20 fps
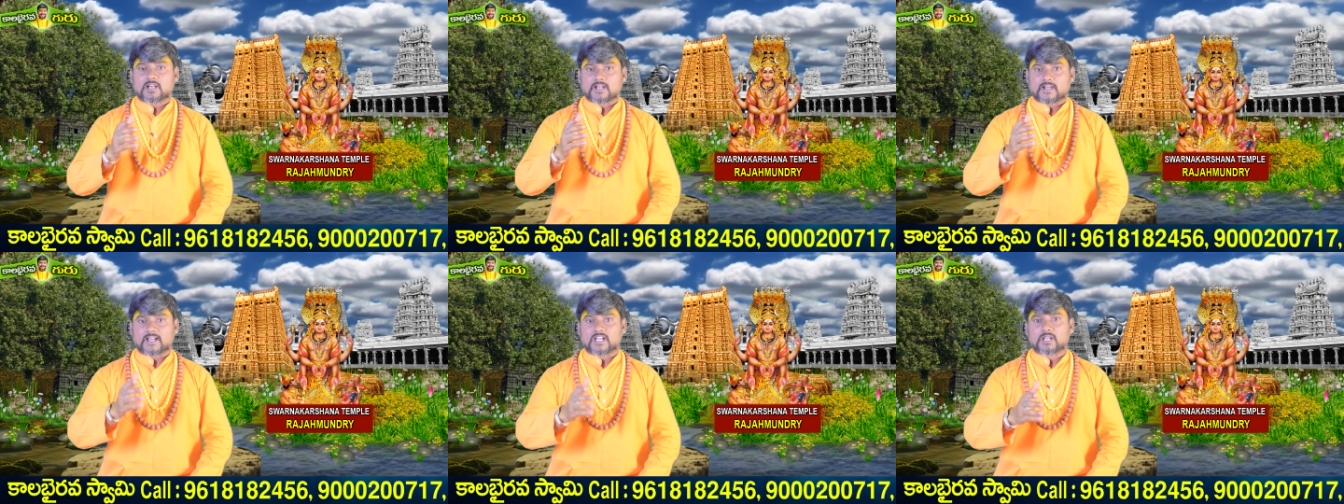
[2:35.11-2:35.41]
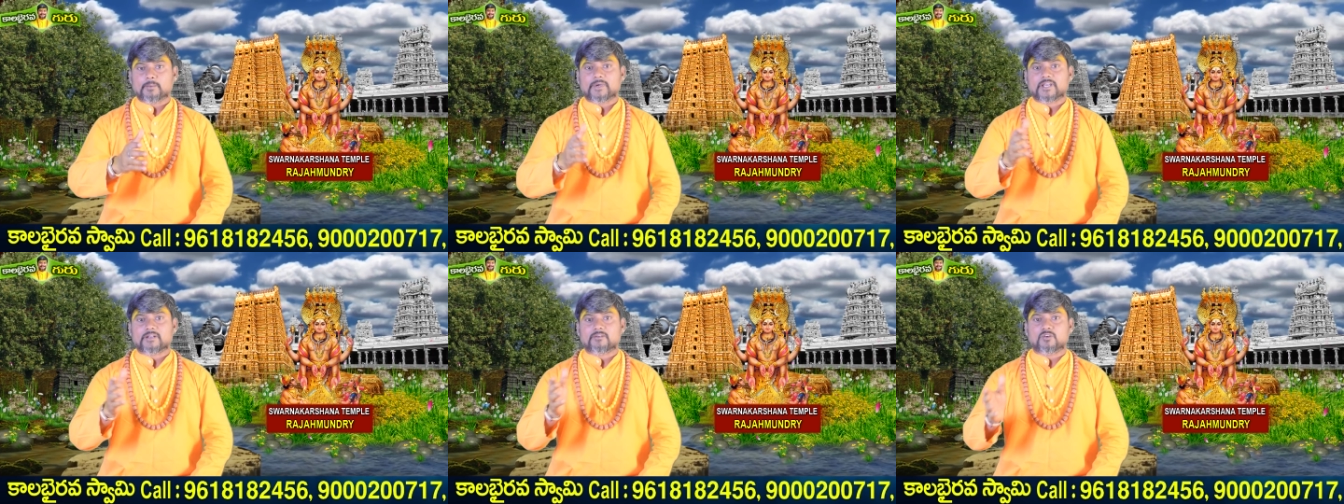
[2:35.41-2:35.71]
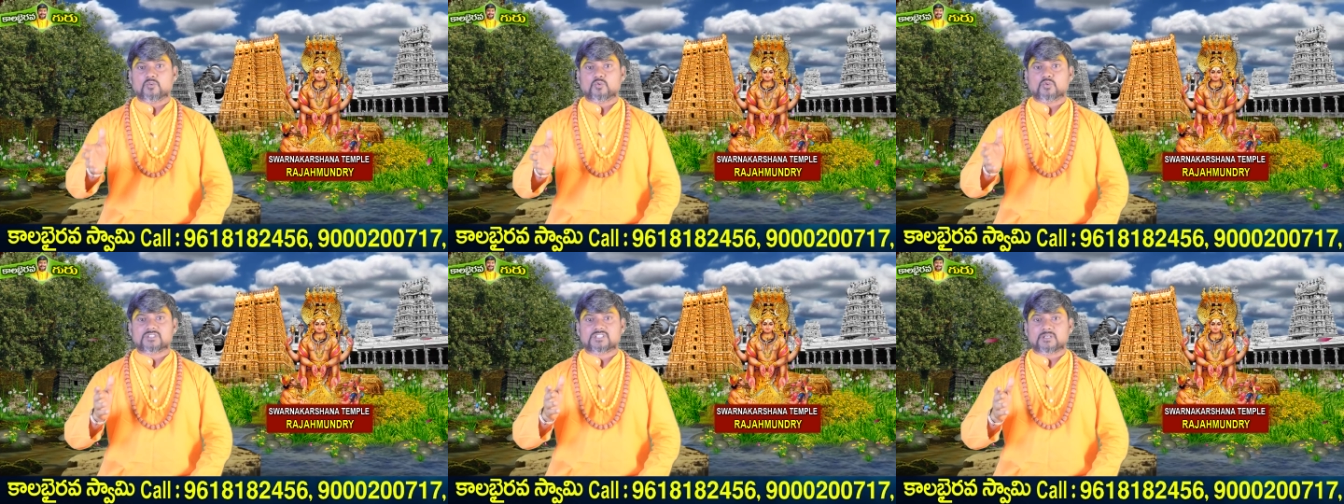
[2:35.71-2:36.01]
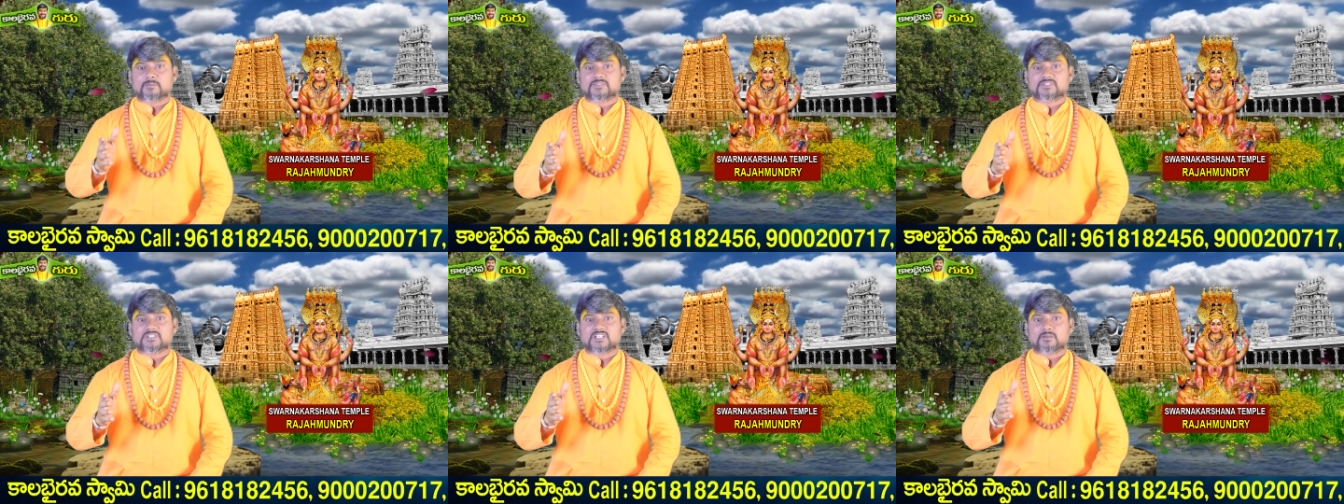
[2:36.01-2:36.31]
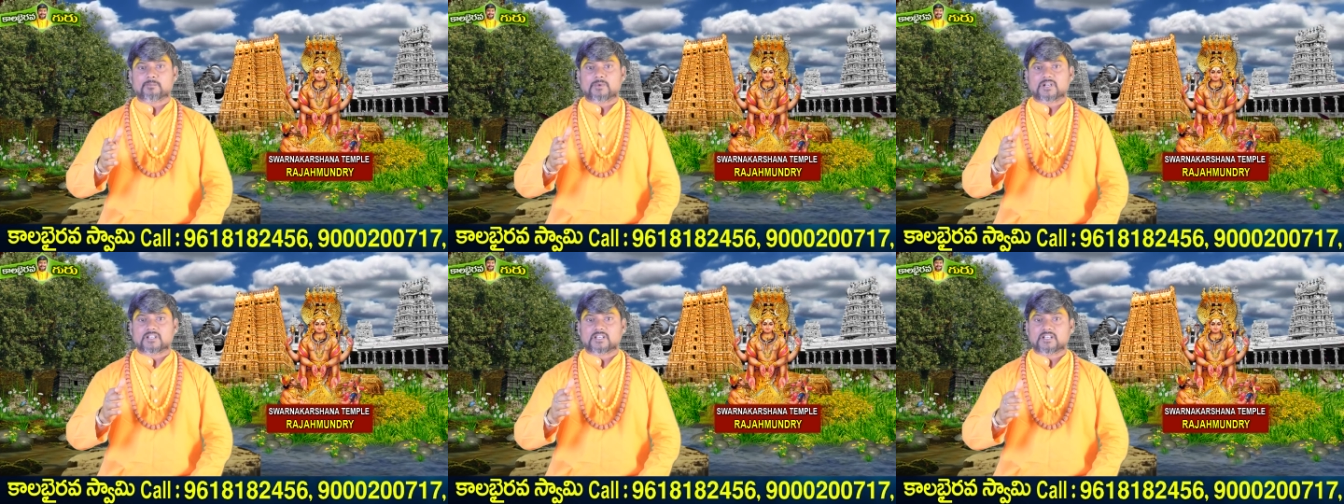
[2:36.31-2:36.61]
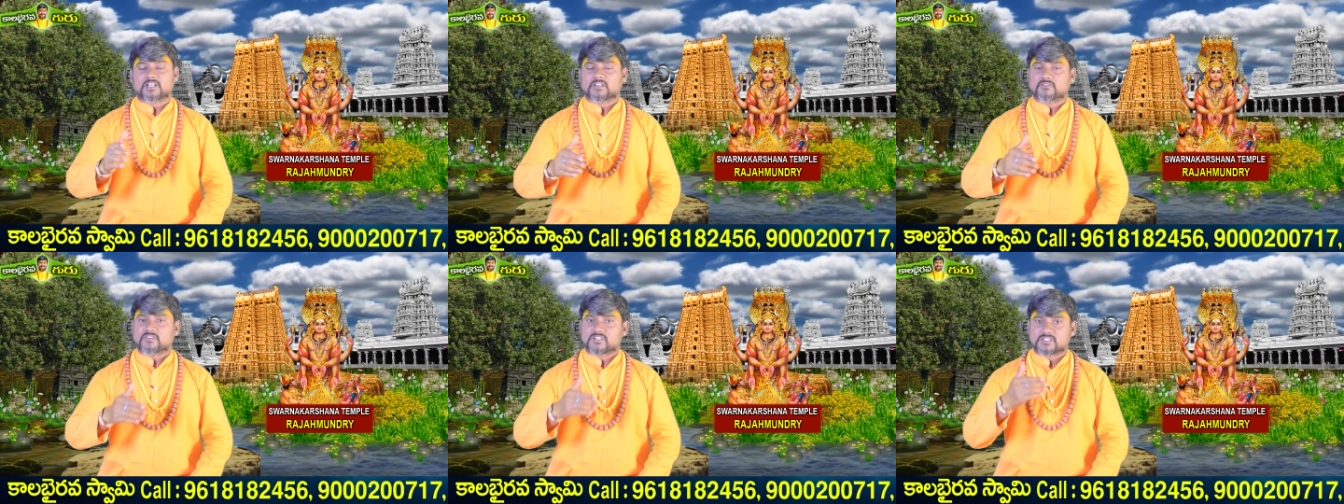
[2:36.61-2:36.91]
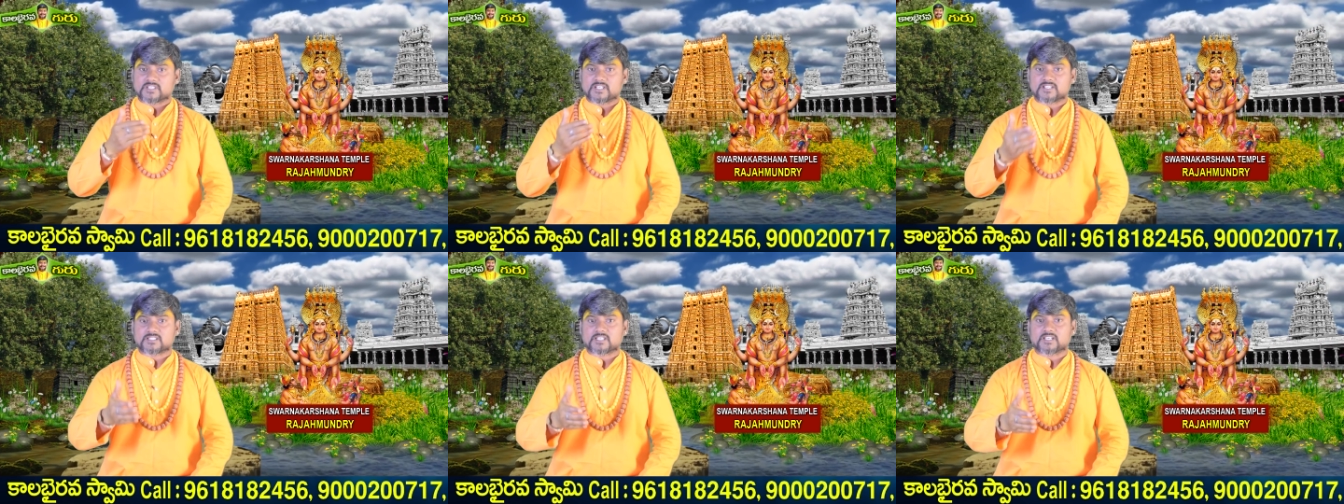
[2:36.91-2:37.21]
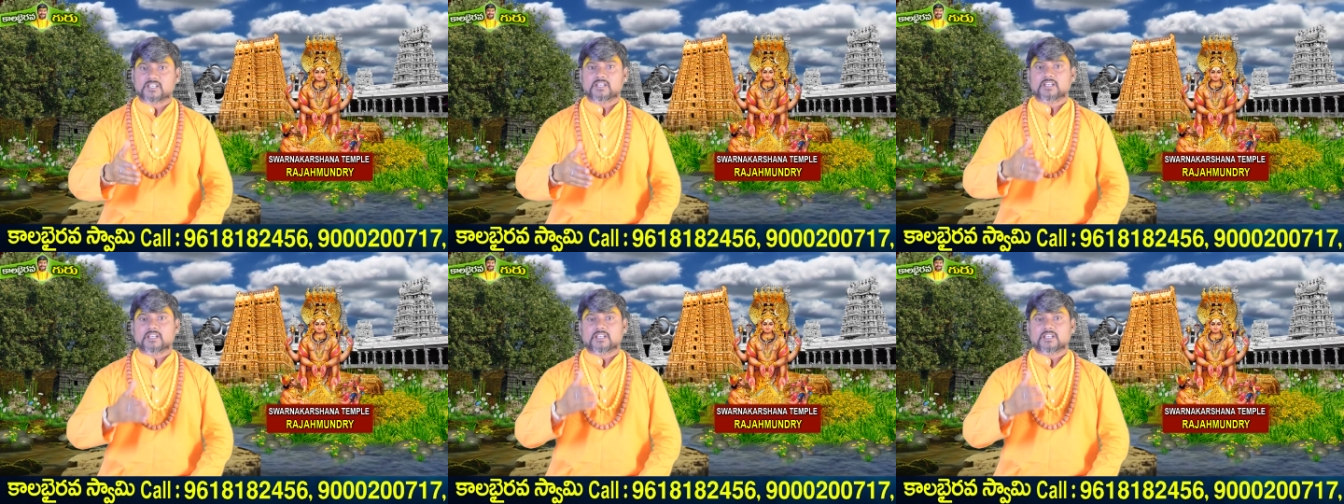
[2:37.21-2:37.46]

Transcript: కాలభైరవ గురు సంస్థాన మఠానికి విచ్చేసి